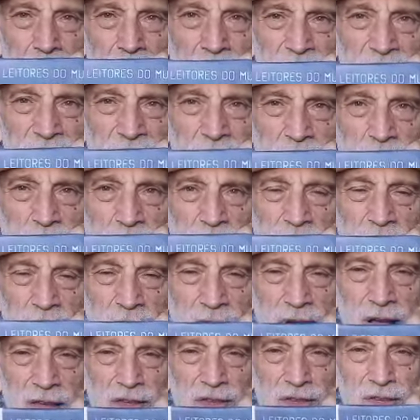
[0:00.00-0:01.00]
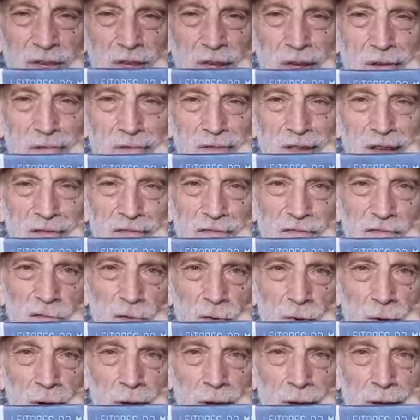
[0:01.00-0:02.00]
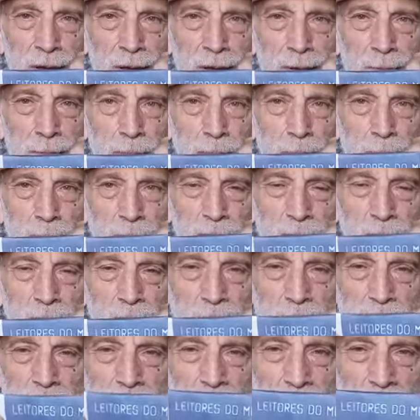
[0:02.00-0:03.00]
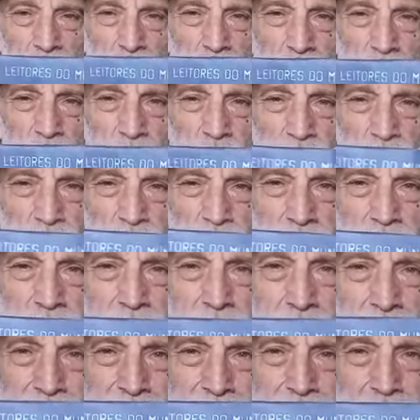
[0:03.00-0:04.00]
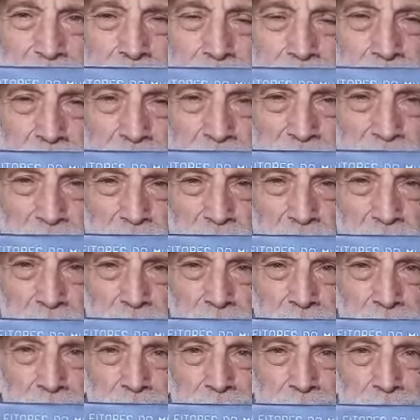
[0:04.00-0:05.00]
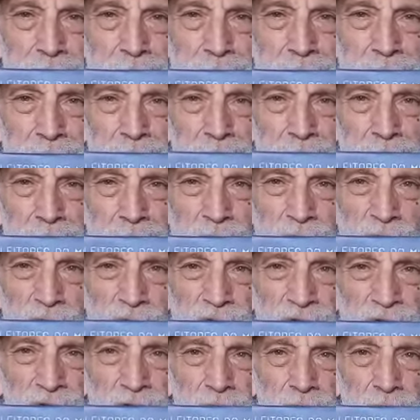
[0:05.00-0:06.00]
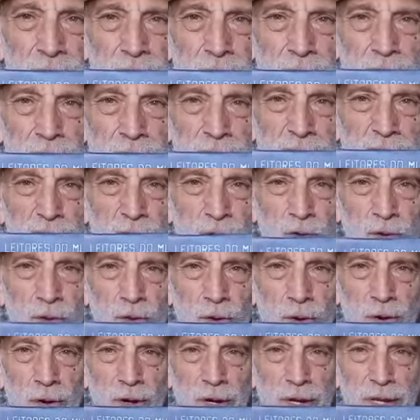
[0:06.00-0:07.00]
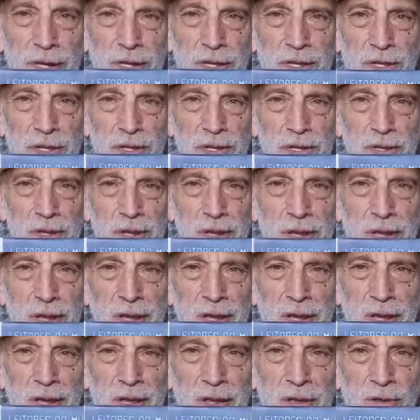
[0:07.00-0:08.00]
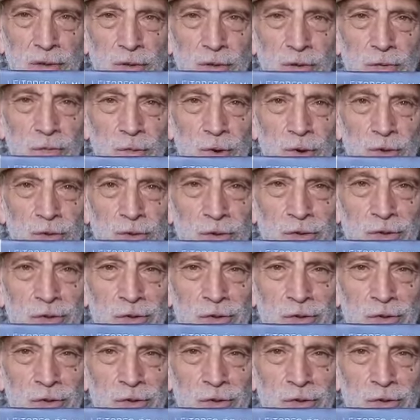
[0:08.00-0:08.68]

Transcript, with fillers: essa provocação da Folha, anúncio de um quarto de página com título Leitores do mundo